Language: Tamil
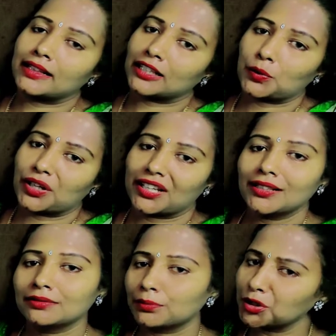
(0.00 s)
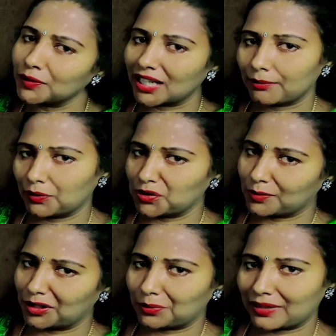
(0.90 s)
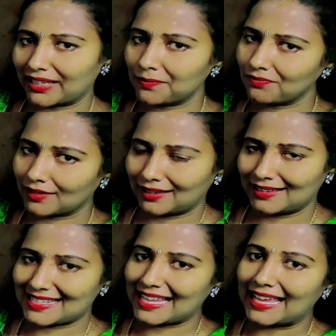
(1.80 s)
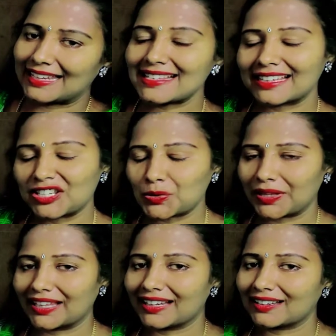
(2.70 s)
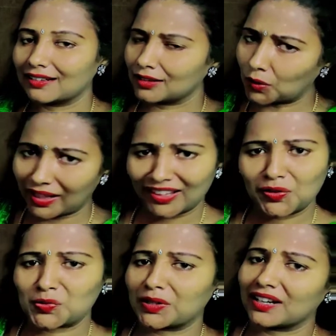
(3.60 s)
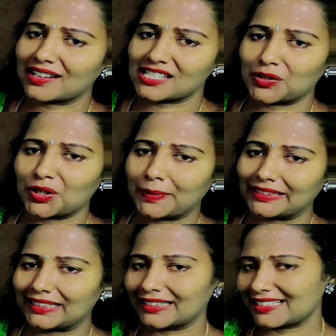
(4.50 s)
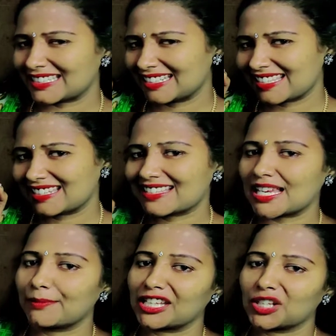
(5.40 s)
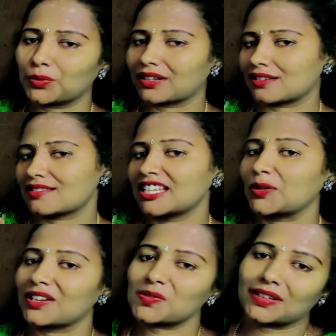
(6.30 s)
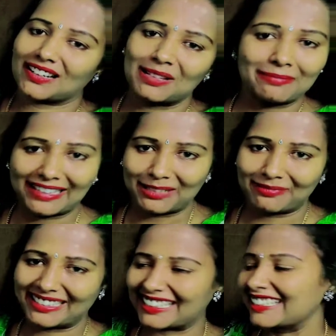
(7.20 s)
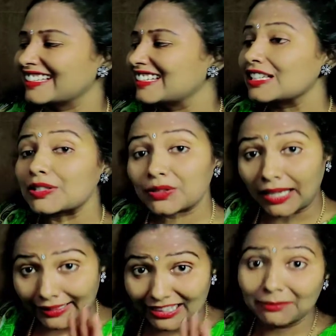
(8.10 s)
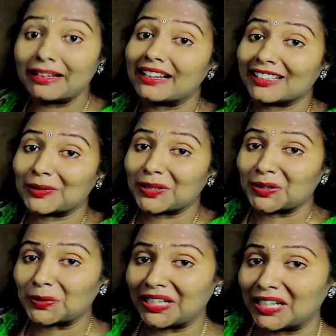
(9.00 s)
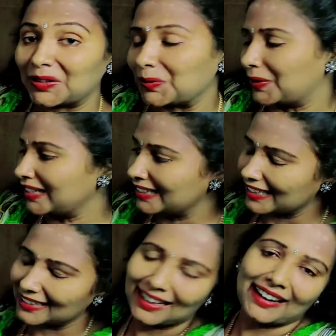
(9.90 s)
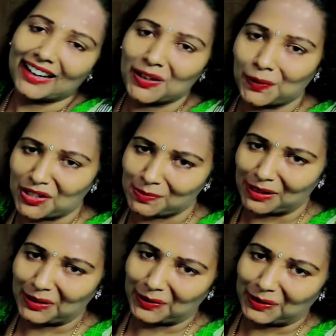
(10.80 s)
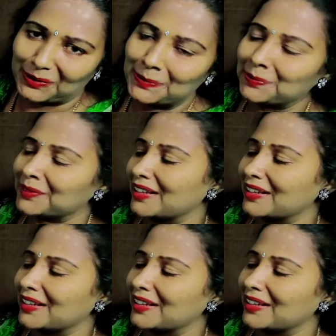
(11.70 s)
இருக்கக்கூடிய பொதுவாக நம்ம யூஸ் பண்ணக்கூடிய சாரீஸ் அண்ட் சுடிதார் குழந்தைங்க யூஸ் பண்ணுற ட்ரெஸ்ஸில் கூட பார்த்திங்கன்னா இந்த சின்ன சின்ன சமைக்கி ஒர்க் சீக்வன்ஸ் ஒர்க்லாம் பண்ணியிருப்பாங்க ஸோ அந்த மாதிரி இருக்கக்கூடிய துணிகளை கூட இது அழகாக வாஷ் பண்ணி கொடுக்கும்